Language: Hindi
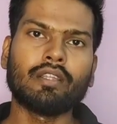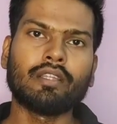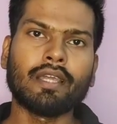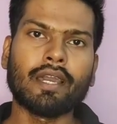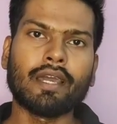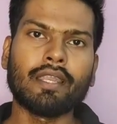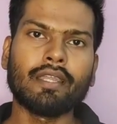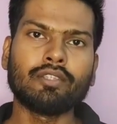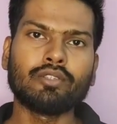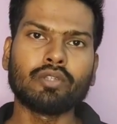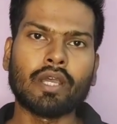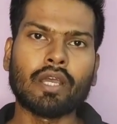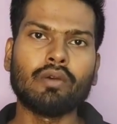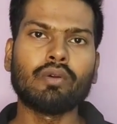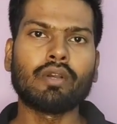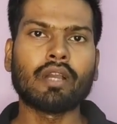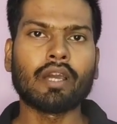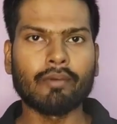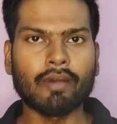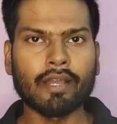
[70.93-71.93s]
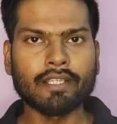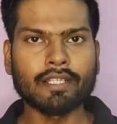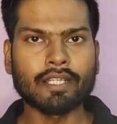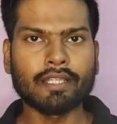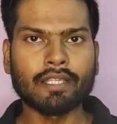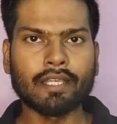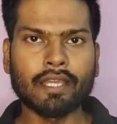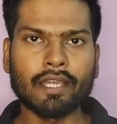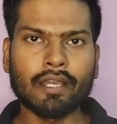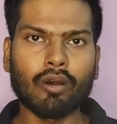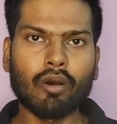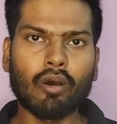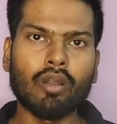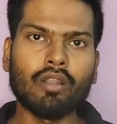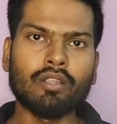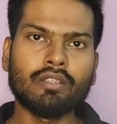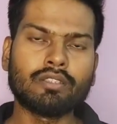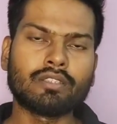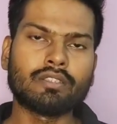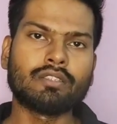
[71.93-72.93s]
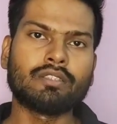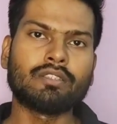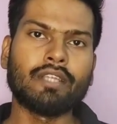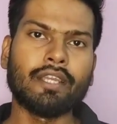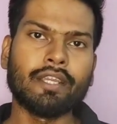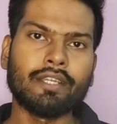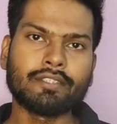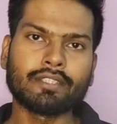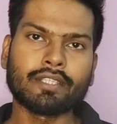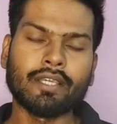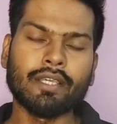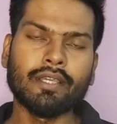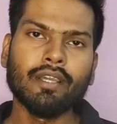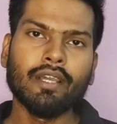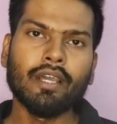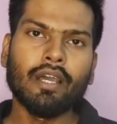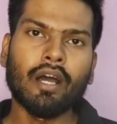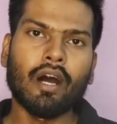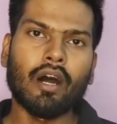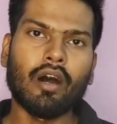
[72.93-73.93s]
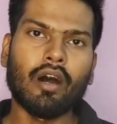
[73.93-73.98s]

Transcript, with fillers: तैयारी जो है वो करवाई जाती है ऑल स्टेट्स की